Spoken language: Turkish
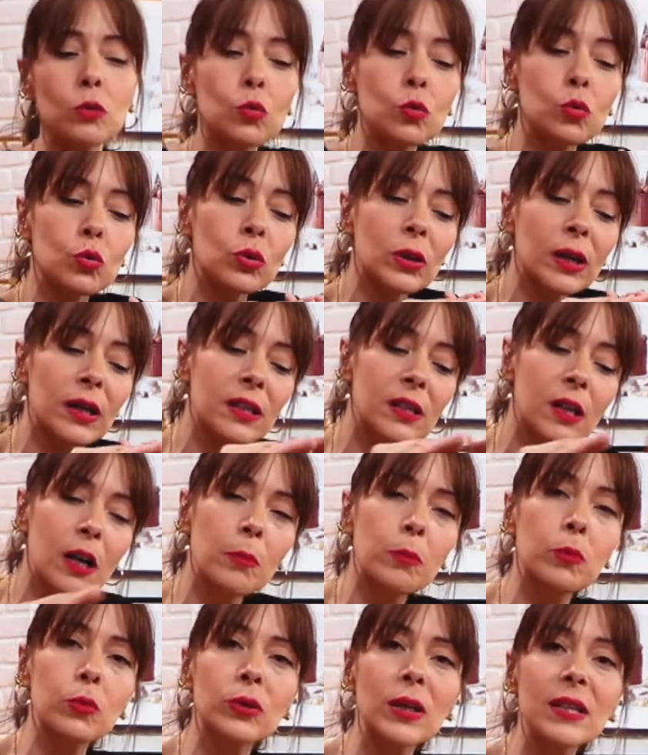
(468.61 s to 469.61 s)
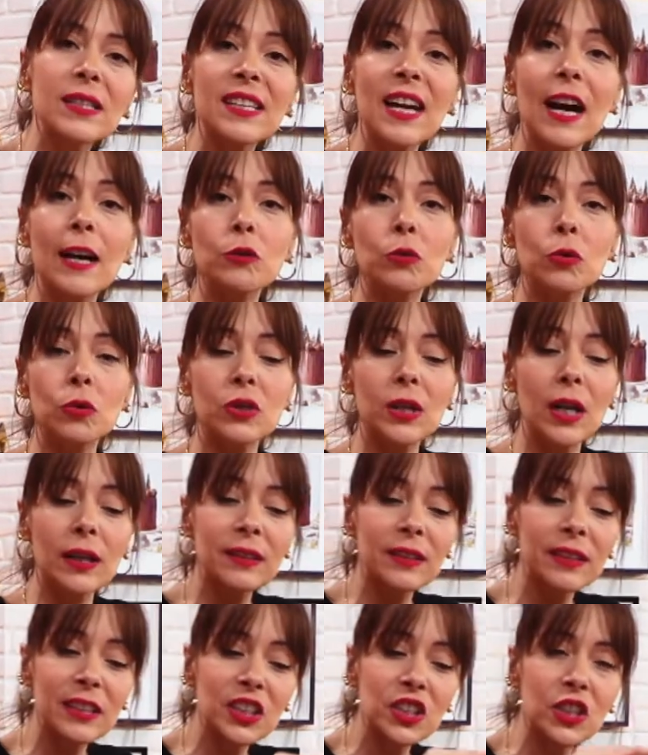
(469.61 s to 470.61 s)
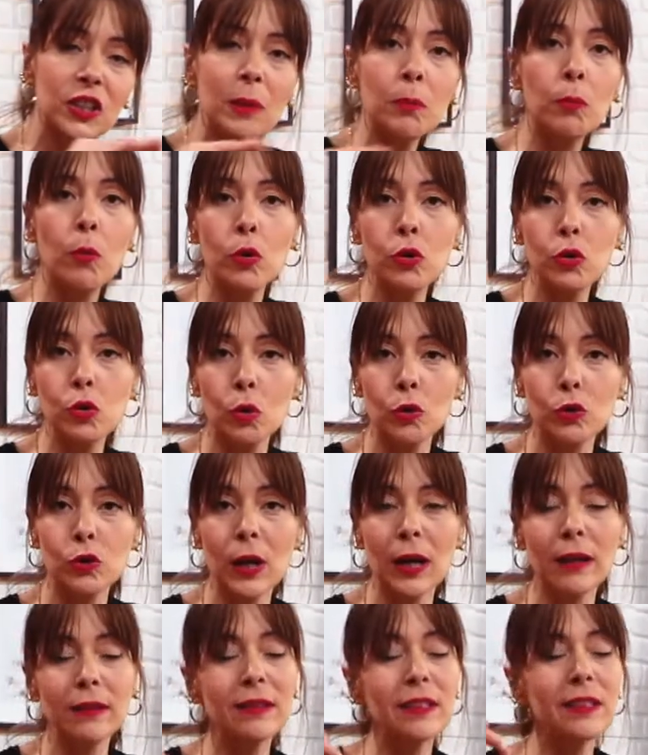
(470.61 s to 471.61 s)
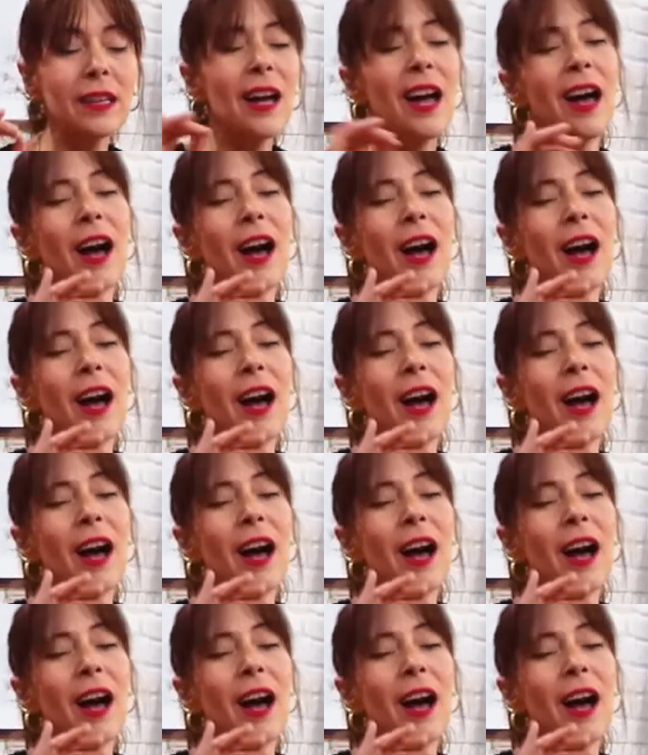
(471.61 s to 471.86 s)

Üstündeki kabuğu da sert olacaktır. İçi de boş olacaktır.